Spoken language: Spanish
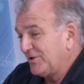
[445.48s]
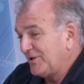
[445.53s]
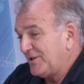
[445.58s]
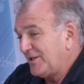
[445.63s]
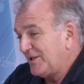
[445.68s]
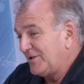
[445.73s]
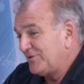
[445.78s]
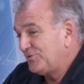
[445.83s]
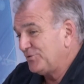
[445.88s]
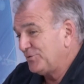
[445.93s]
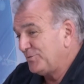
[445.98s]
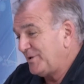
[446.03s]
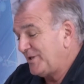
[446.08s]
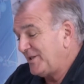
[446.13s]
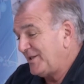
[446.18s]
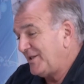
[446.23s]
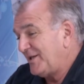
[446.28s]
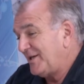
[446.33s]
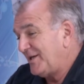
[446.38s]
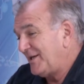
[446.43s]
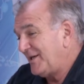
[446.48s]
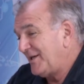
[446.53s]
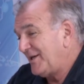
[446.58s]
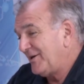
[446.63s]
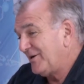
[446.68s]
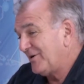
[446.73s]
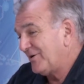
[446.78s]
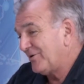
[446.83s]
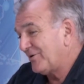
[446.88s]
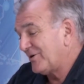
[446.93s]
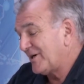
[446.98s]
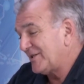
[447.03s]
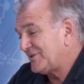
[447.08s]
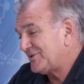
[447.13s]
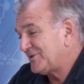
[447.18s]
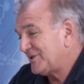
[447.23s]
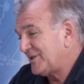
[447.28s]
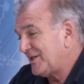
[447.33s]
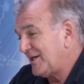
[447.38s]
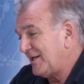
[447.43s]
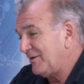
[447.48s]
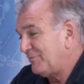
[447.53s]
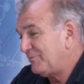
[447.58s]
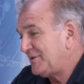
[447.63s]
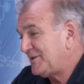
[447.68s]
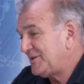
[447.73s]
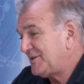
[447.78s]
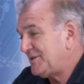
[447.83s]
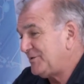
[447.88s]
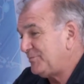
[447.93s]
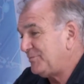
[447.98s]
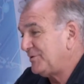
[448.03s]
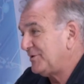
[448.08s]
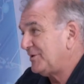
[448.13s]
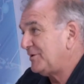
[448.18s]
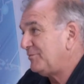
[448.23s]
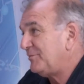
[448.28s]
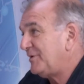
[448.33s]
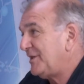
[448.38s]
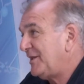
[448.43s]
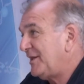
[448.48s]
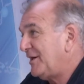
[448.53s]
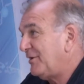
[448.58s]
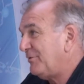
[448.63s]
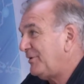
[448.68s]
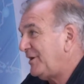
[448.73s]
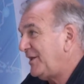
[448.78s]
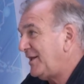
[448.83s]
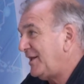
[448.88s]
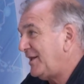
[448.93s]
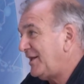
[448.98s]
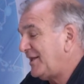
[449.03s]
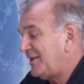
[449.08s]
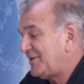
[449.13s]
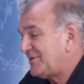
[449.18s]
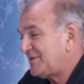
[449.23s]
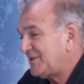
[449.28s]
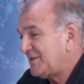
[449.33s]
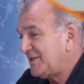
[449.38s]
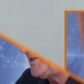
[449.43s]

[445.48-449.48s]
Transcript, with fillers: estas lluvias de al principio del mes de abril, es decir,